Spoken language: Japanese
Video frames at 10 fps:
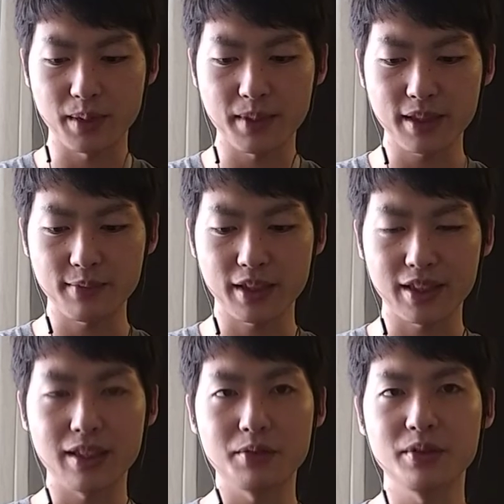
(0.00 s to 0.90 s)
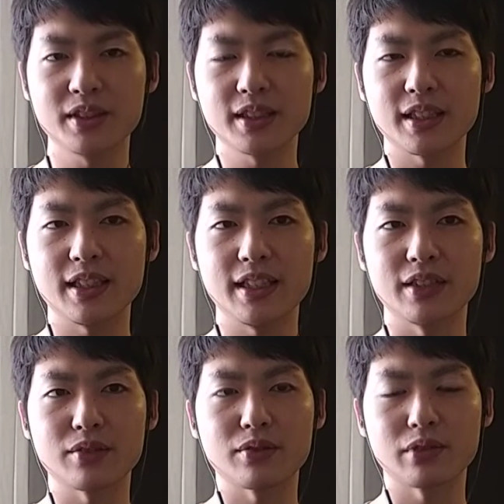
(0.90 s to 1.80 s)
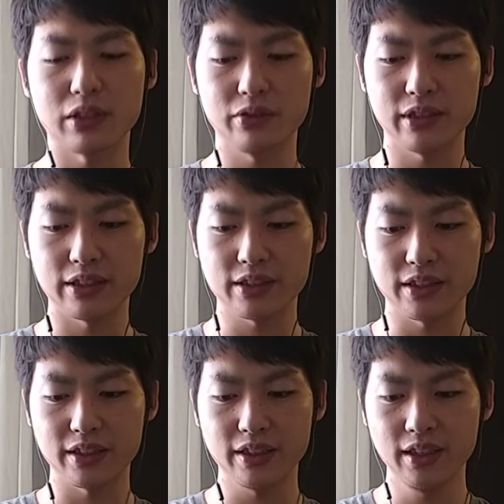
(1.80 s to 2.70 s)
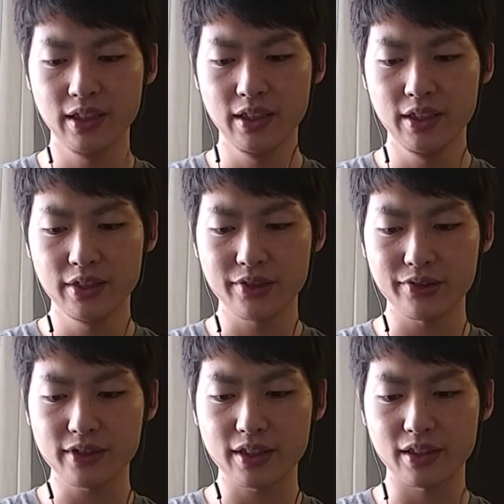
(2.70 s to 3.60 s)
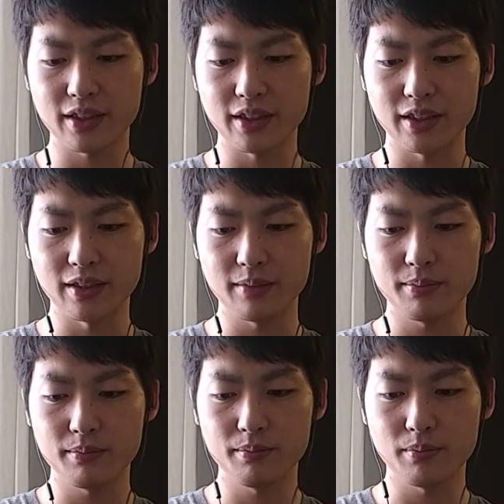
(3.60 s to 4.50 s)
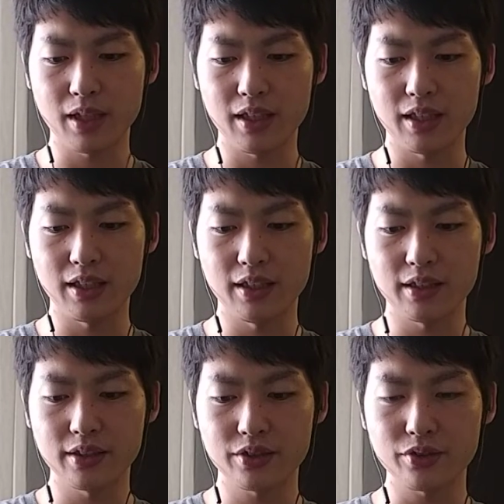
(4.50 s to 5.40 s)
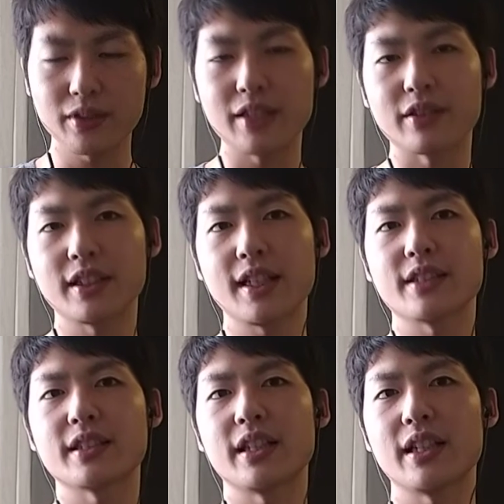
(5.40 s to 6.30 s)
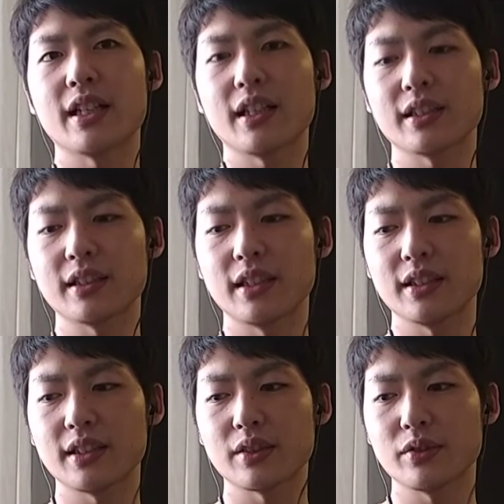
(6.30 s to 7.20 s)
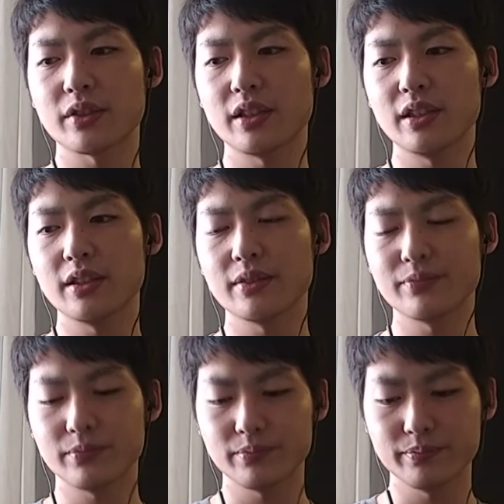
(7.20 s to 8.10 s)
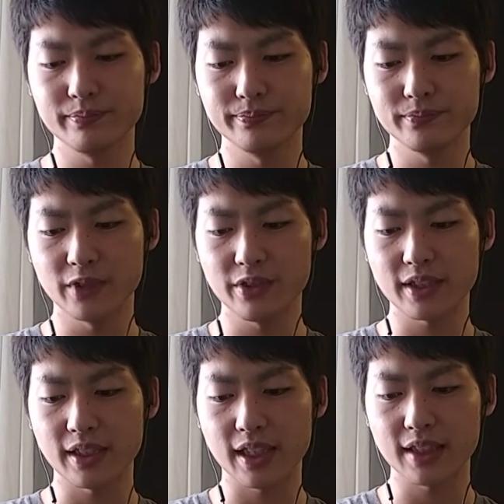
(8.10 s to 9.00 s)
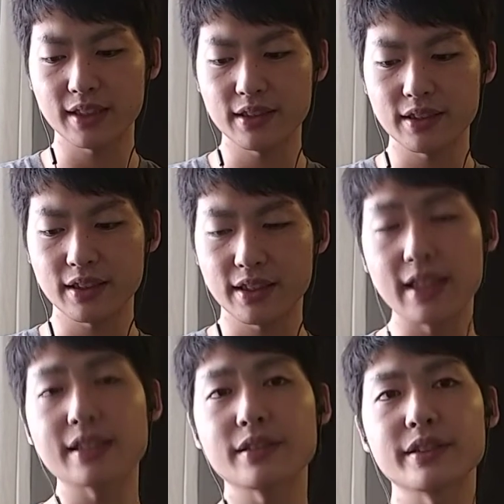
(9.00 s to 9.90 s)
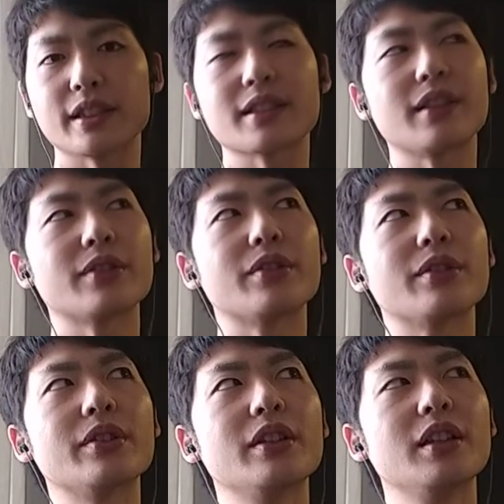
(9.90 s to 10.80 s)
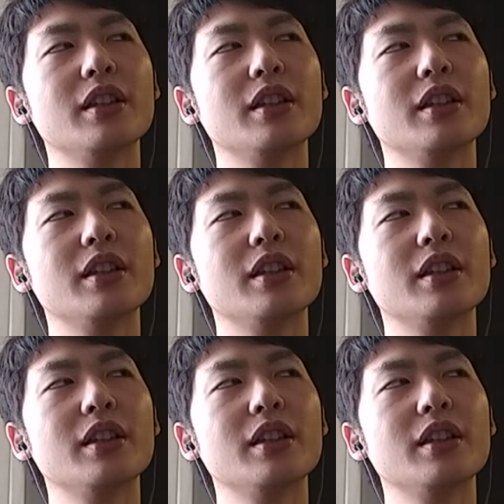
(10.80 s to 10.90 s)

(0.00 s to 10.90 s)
まあ、まだまだ追いついてないところが多いですし、正直まあ将来の期待値で上がっていって投機優先で上がってる気がするんですけど、